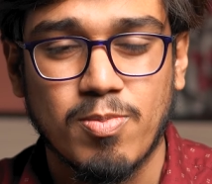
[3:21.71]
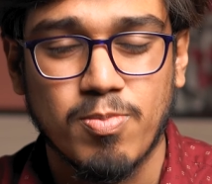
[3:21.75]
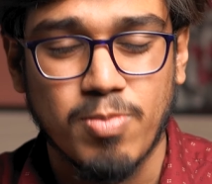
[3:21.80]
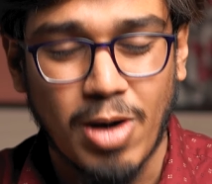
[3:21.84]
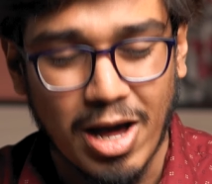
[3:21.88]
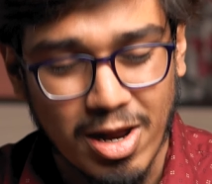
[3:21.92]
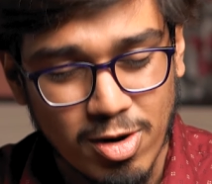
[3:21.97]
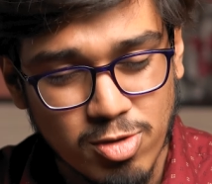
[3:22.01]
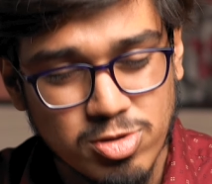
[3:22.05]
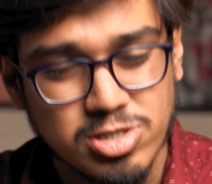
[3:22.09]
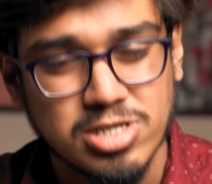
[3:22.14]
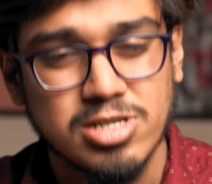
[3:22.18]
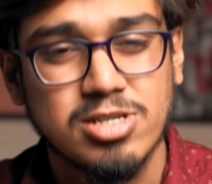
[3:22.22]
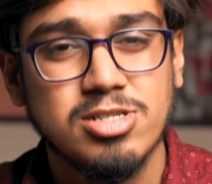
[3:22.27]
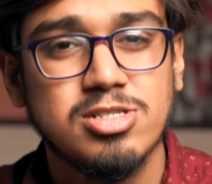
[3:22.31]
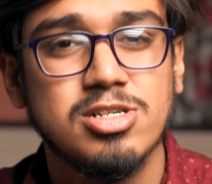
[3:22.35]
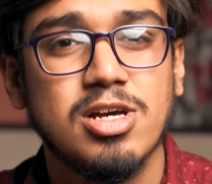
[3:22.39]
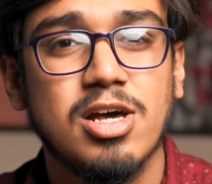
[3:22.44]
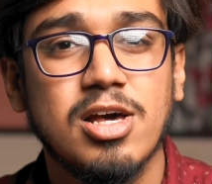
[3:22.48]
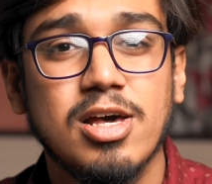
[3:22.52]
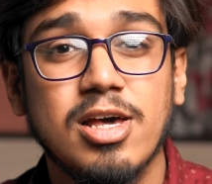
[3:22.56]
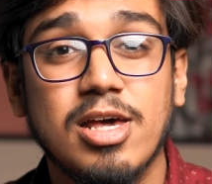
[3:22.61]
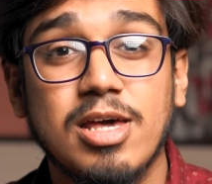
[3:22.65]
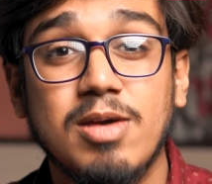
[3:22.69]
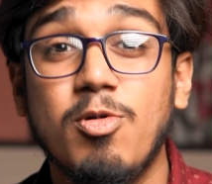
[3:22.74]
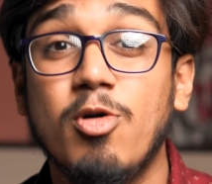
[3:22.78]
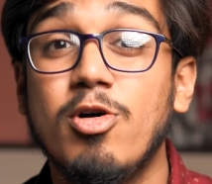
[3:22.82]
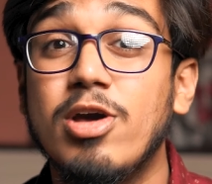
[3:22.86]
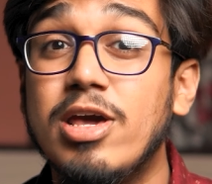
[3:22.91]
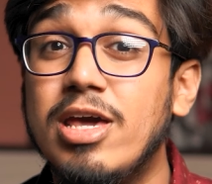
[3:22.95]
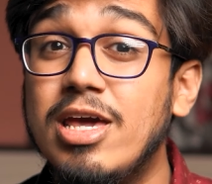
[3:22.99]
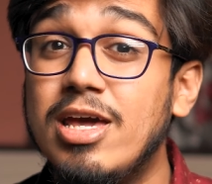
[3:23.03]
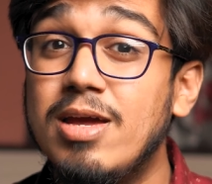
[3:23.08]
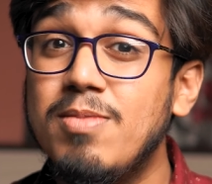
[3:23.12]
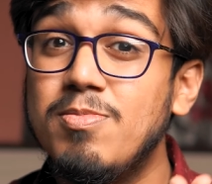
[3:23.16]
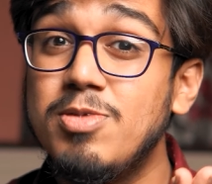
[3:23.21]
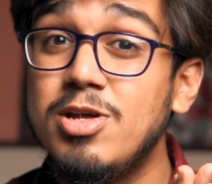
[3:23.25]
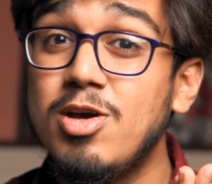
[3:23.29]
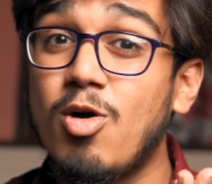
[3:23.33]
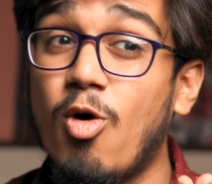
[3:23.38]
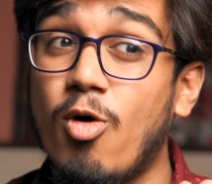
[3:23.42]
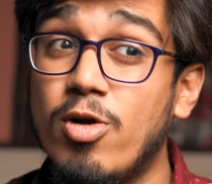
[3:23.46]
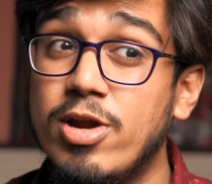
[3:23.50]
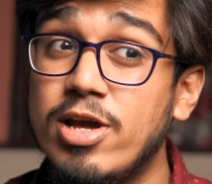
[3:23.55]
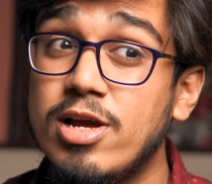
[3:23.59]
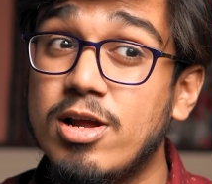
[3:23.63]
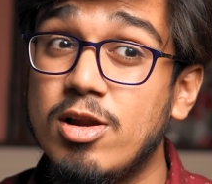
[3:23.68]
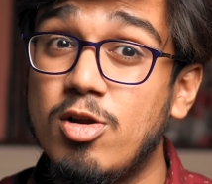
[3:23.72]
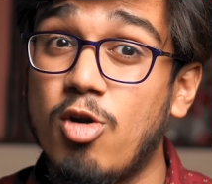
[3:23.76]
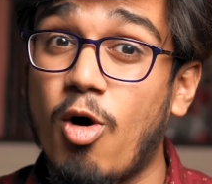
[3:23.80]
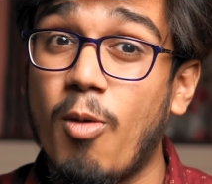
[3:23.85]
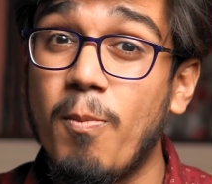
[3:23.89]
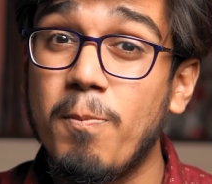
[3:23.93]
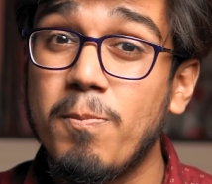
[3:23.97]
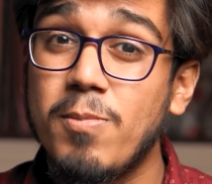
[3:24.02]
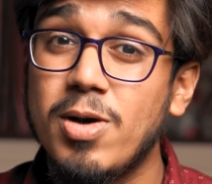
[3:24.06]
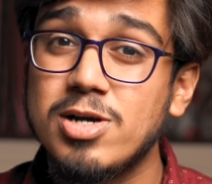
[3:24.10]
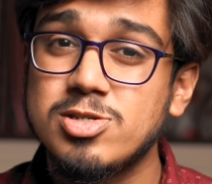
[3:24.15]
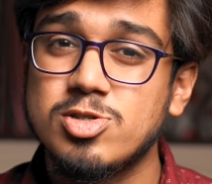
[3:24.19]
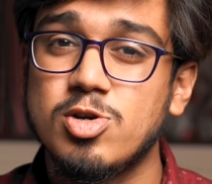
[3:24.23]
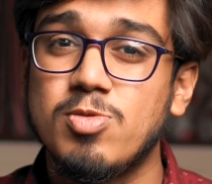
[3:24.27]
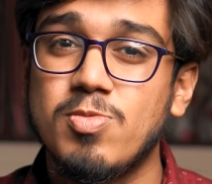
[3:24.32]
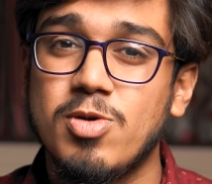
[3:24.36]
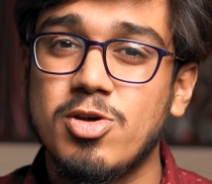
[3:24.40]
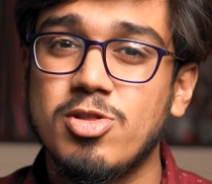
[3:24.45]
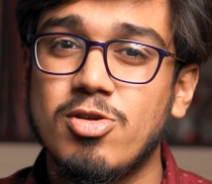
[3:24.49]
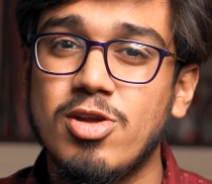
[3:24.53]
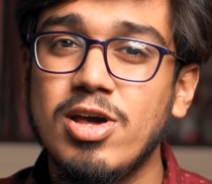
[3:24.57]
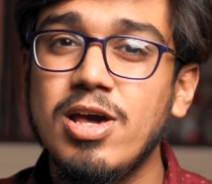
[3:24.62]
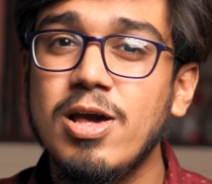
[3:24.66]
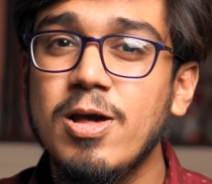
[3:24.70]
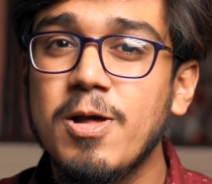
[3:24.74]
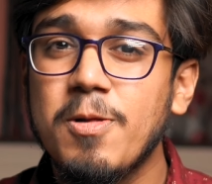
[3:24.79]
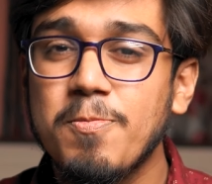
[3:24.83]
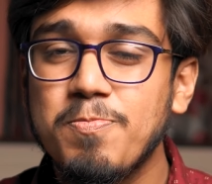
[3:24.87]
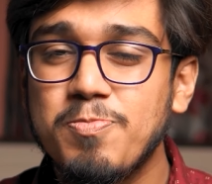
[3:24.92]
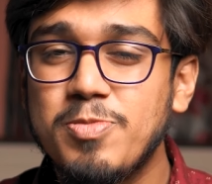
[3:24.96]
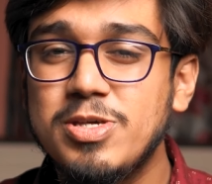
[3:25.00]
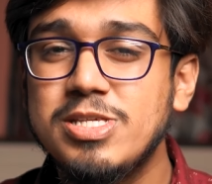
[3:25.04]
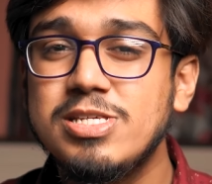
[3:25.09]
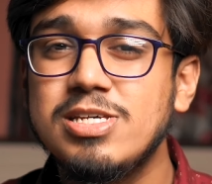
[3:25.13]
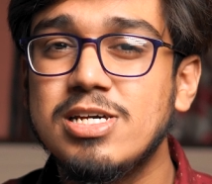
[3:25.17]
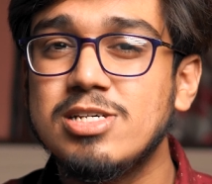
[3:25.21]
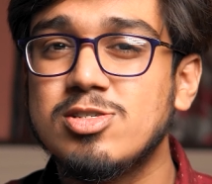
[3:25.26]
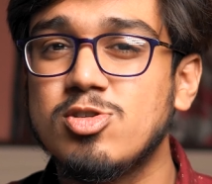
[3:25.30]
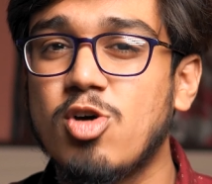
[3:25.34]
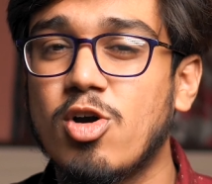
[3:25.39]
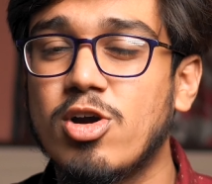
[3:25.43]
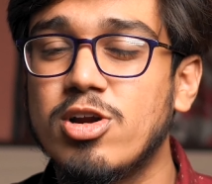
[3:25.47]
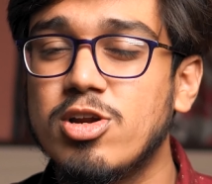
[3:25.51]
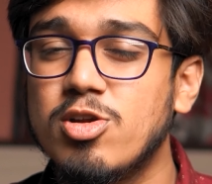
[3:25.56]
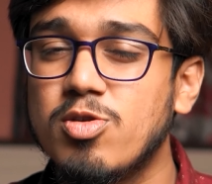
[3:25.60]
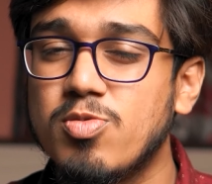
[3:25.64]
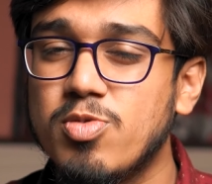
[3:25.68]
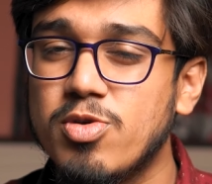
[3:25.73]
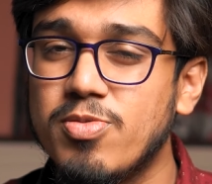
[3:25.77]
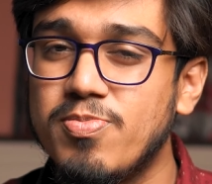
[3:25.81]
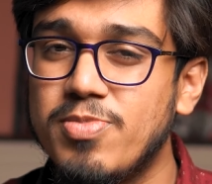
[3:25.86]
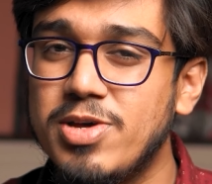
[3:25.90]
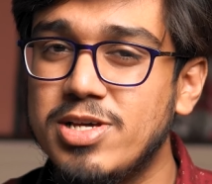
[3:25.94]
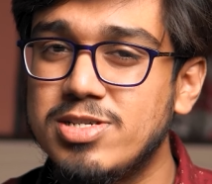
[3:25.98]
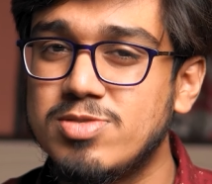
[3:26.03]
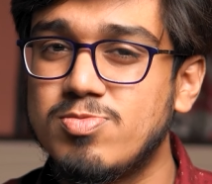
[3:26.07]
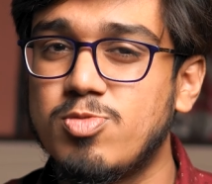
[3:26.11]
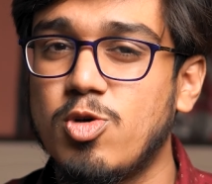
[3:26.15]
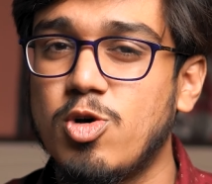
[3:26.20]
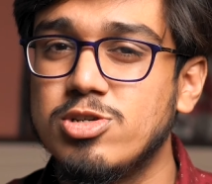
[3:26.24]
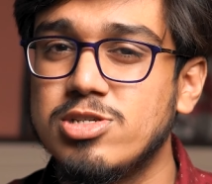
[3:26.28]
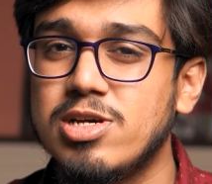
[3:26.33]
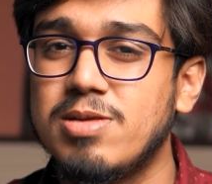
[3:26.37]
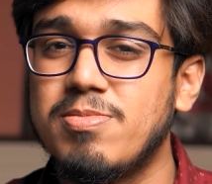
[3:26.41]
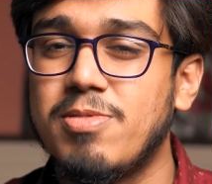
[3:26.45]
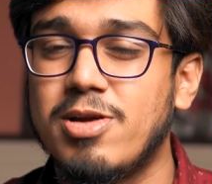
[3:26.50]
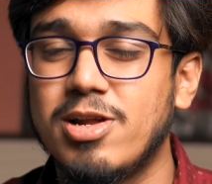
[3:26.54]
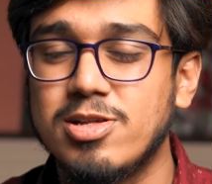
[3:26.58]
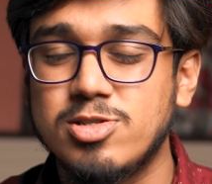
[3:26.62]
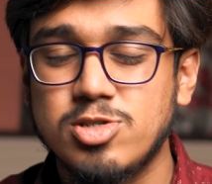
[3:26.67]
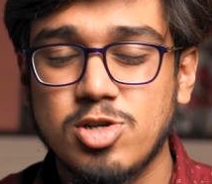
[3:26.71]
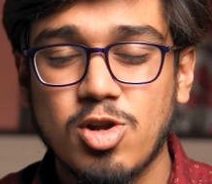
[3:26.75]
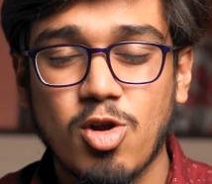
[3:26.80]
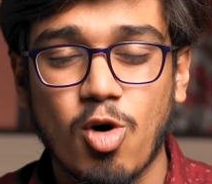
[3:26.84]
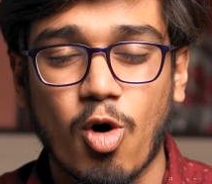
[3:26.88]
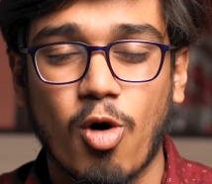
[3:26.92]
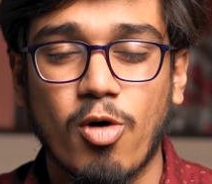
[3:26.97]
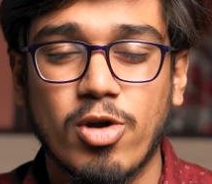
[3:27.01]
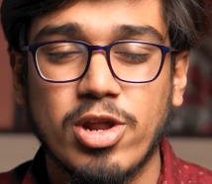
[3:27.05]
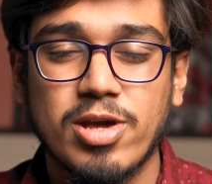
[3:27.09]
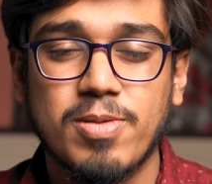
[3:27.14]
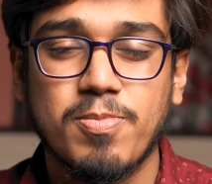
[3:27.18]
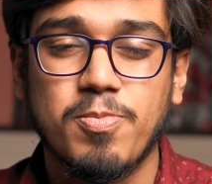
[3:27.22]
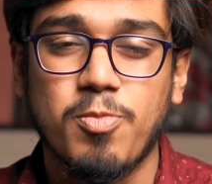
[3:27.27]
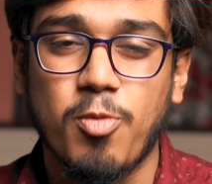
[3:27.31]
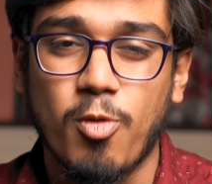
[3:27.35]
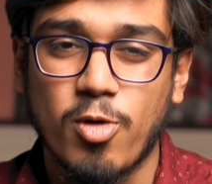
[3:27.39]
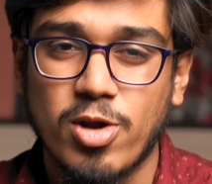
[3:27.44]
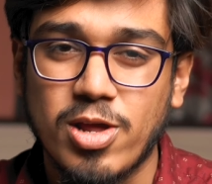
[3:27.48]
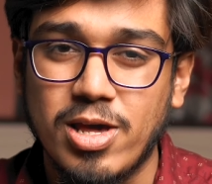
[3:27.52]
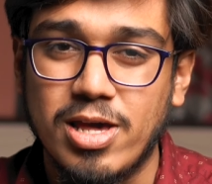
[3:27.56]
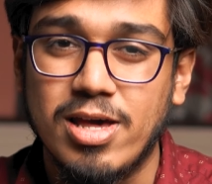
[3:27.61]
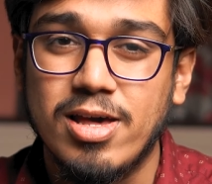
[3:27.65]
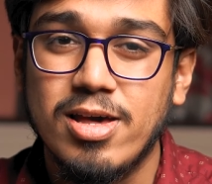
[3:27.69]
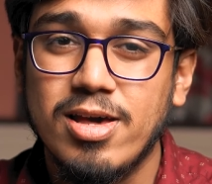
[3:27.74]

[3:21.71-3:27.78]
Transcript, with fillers: ভালো জিনিস এবং এএমডি অনেক লম্বা সময় ধরে পিজিএ সকেটের উপর বেস্ট প্রসেসর বানাচ্ছিল অনেক পরে